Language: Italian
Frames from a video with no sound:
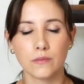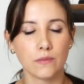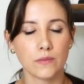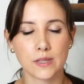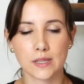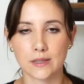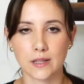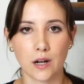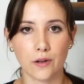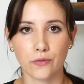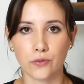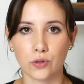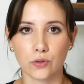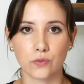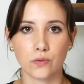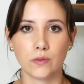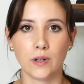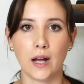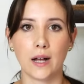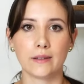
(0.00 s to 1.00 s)

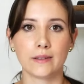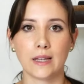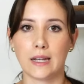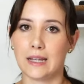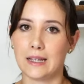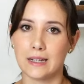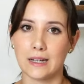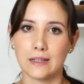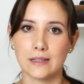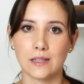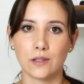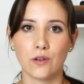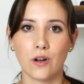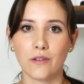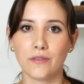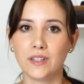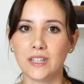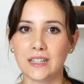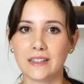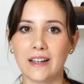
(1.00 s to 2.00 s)
strafortunata e ringrazierò a
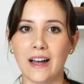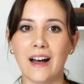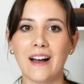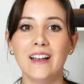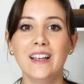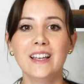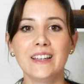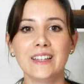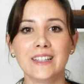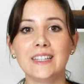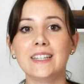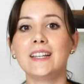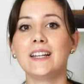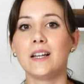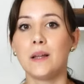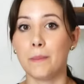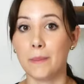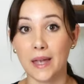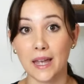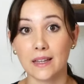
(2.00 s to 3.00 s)
vita
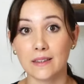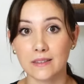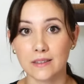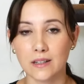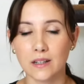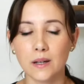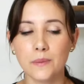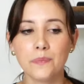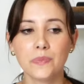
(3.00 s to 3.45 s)
il maître